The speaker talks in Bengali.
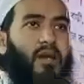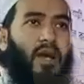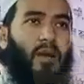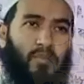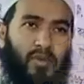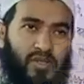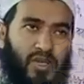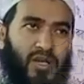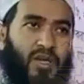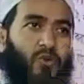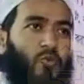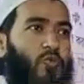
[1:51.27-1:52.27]
আমরা যারা
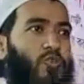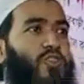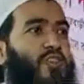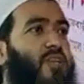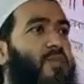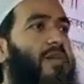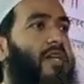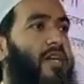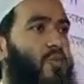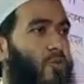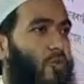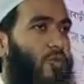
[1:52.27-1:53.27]
এখনো সিনেমা
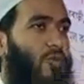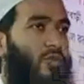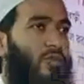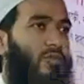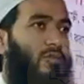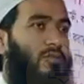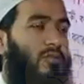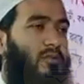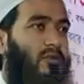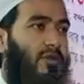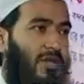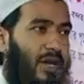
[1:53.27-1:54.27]
নাটক
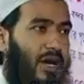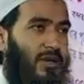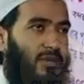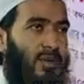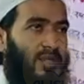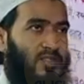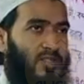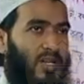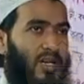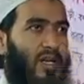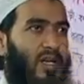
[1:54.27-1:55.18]
গান বাজনা